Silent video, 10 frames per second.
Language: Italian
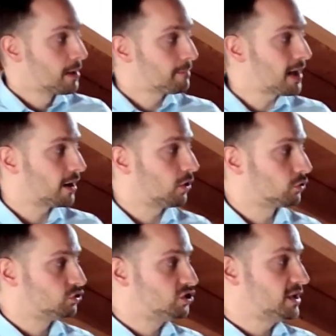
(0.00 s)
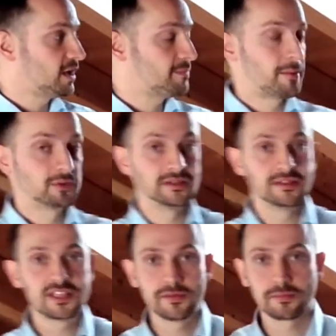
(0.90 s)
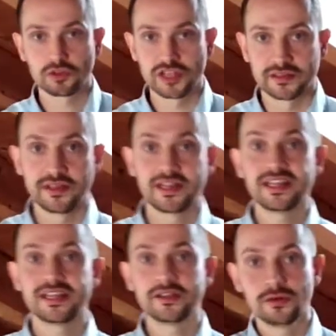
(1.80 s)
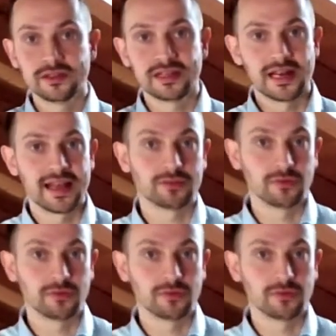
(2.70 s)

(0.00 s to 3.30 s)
Ma oggi abbiamo tantissimi progetti che richiedono intelletto,